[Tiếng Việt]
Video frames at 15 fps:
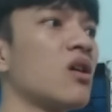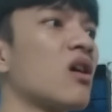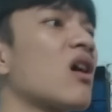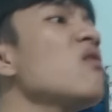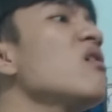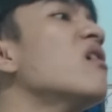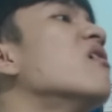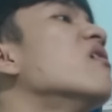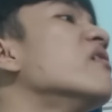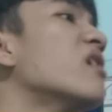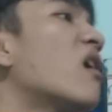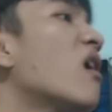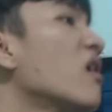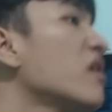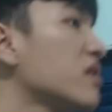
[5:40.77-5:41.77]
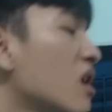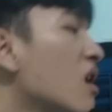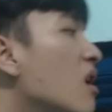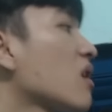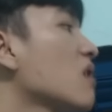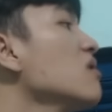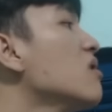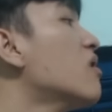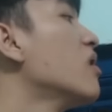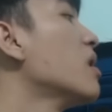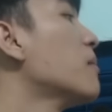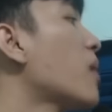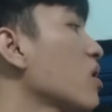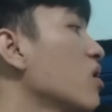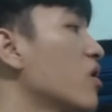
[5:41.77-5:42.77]
có người rồi, có
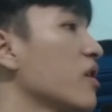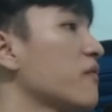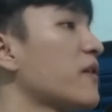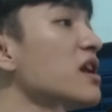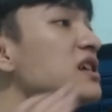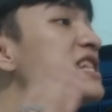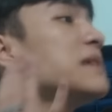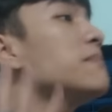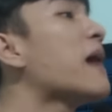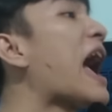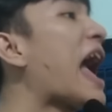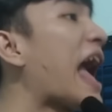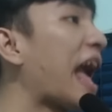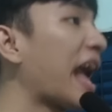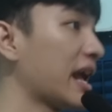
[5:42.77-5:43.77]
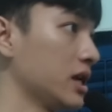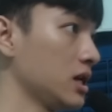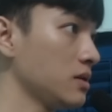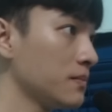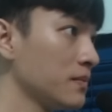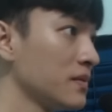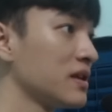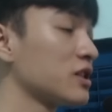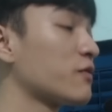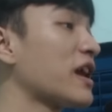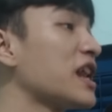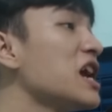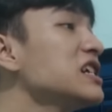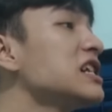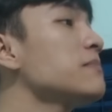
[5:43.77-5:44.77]
người, mọi người phải đứng xếp hàng nữa,
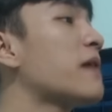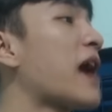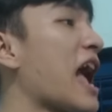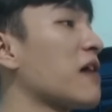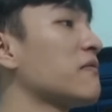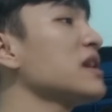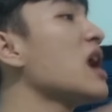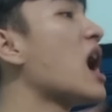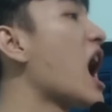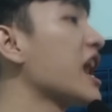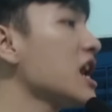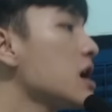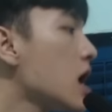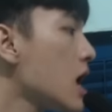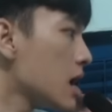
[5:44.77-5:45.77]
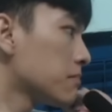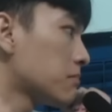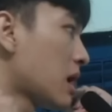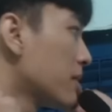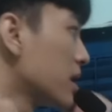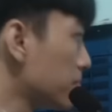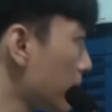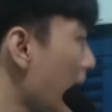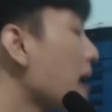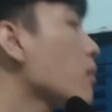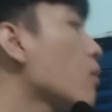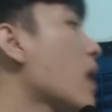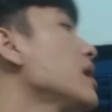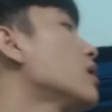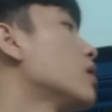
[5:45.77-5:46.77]
phải đứng xếp hàng phải đợi nữa. Mà mình mắc
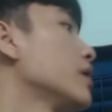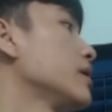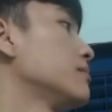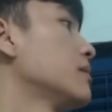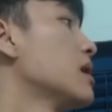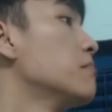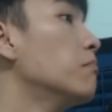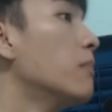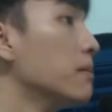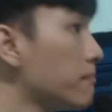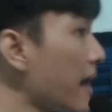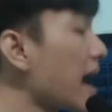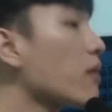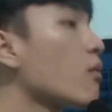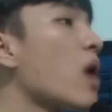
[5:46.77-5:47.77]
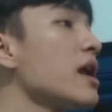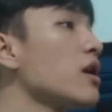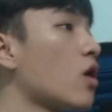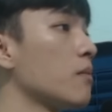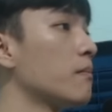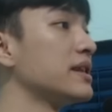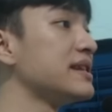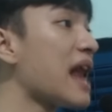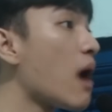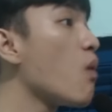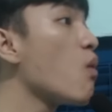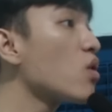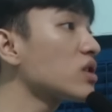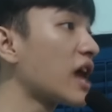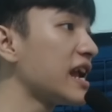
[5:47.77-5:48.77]
quá rồi, mình mắc quá rồi, mình
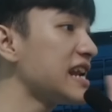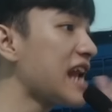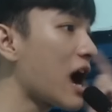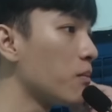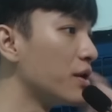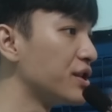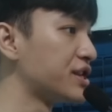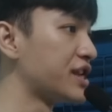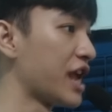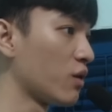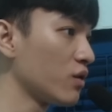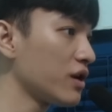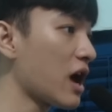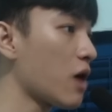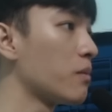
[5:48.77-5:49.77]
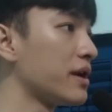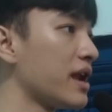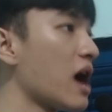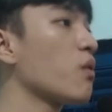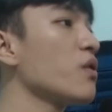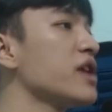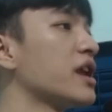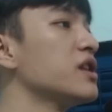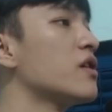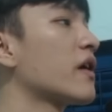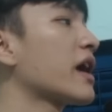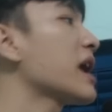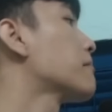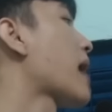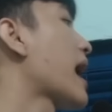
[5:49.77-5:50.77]
đâu có thể nào mình chịu nữa đâu, mình đâu có nhịn
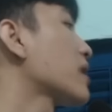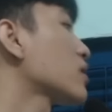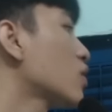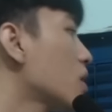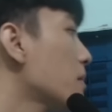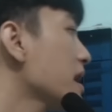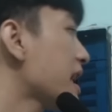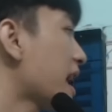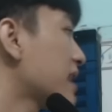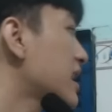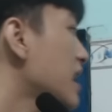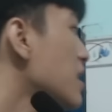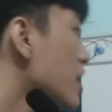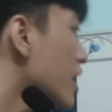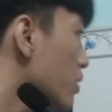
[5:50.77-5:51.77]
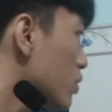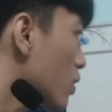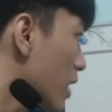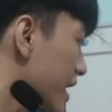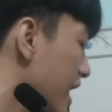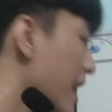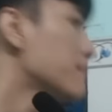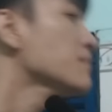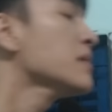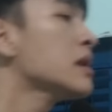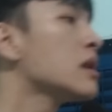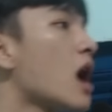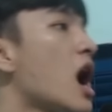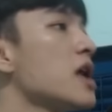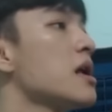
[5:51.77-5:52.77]
được. Cái bạn tôi nó mới nhanh trí, nó kêu tôi là vậy:
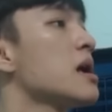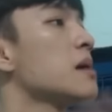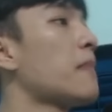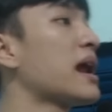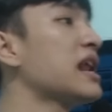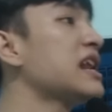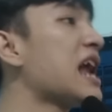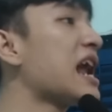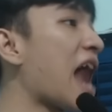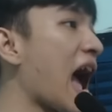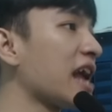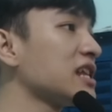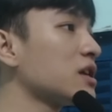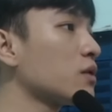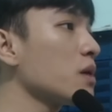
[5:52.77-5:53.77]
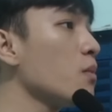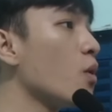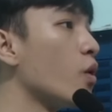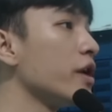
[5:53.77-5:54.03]
ê mày đi ra đại sao cái